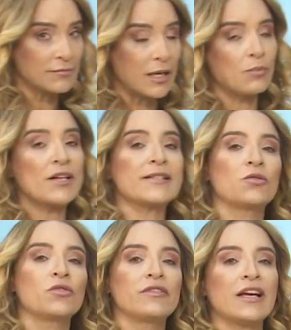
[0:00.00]
A Polícia
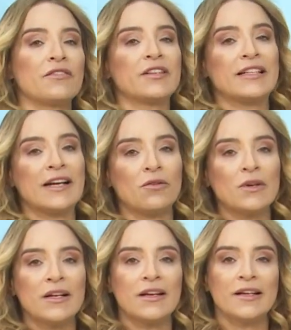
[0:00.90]
Rodoviária Federal
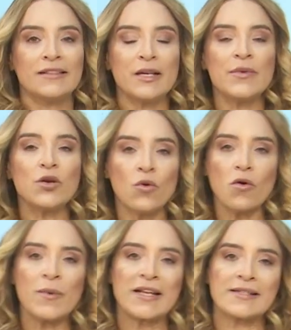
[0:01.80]
terminou a
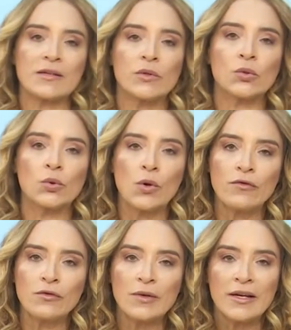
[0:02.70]
Operação Ano
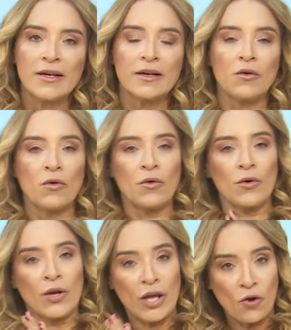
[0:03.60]
Novo
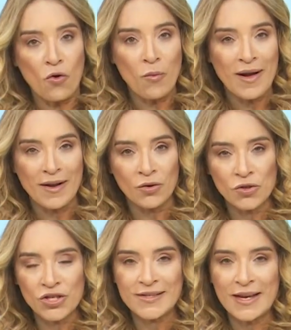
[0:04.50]
e com uma
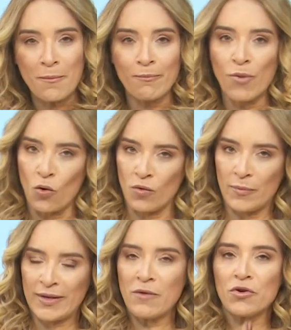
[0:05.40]
notícia boa,
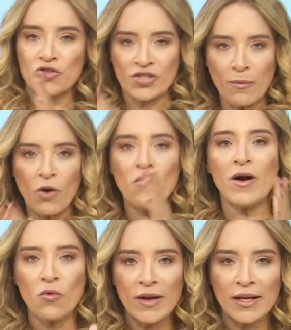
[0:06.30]
porque é uma notícia boa ou uma
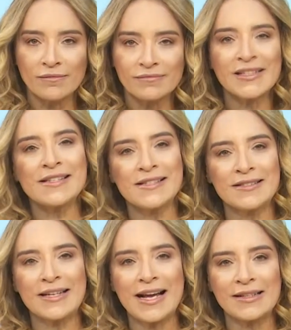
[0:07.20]
ruim. Nas
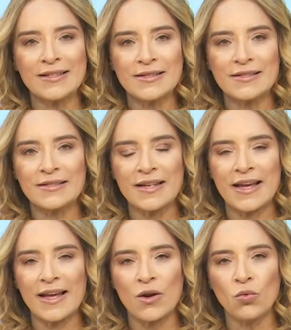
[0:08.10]
estradas,
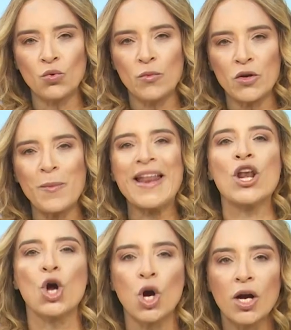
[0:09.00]
é um número
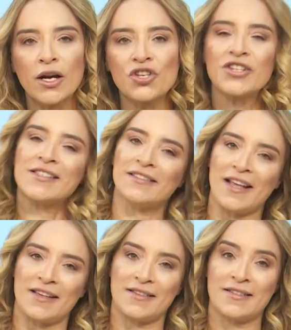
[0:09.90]
menor de
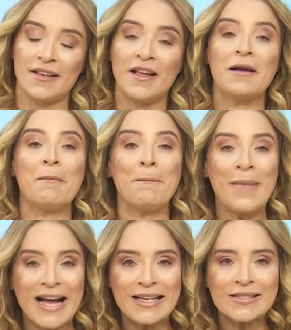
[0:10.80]
acidentes,
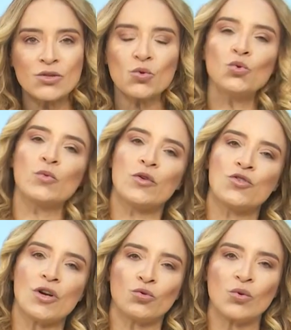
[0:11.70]
mas o número
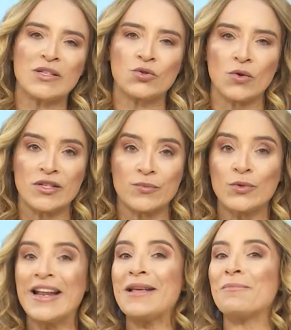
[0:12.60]
de autuações
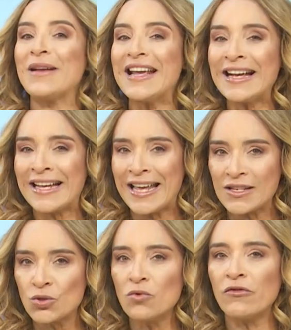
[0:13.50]
por
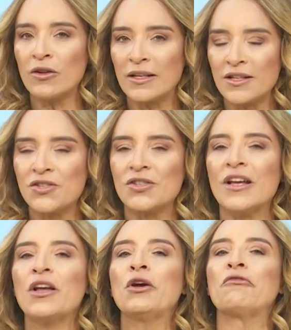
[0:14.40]
embriaguez no volante
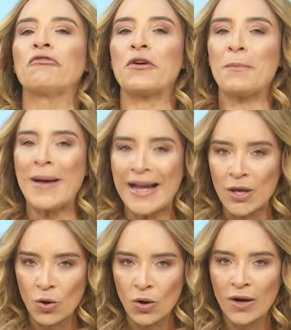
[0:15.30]
foi
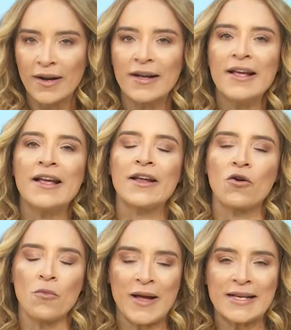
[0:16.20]
maior em
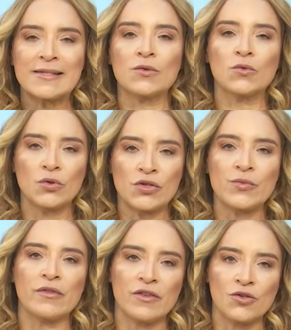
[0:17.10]
comparação com
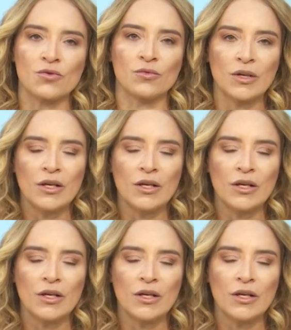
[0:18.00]
2021.